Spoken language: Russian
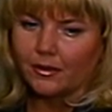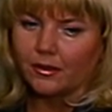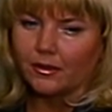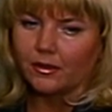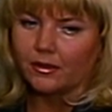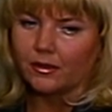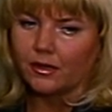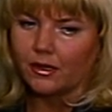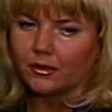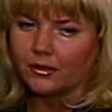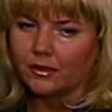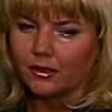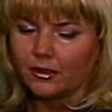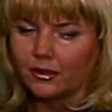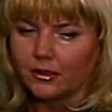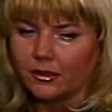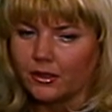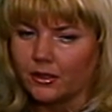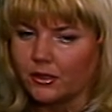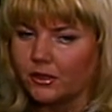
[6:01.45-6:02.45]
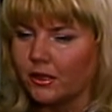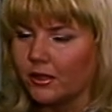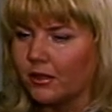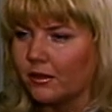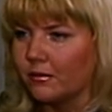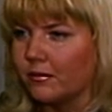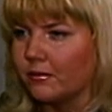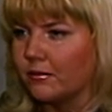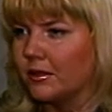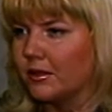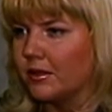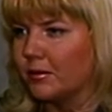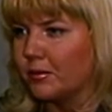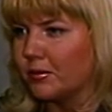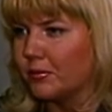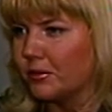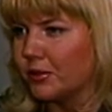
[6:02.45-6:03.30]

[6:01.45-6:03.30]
иракских отношений Владимиром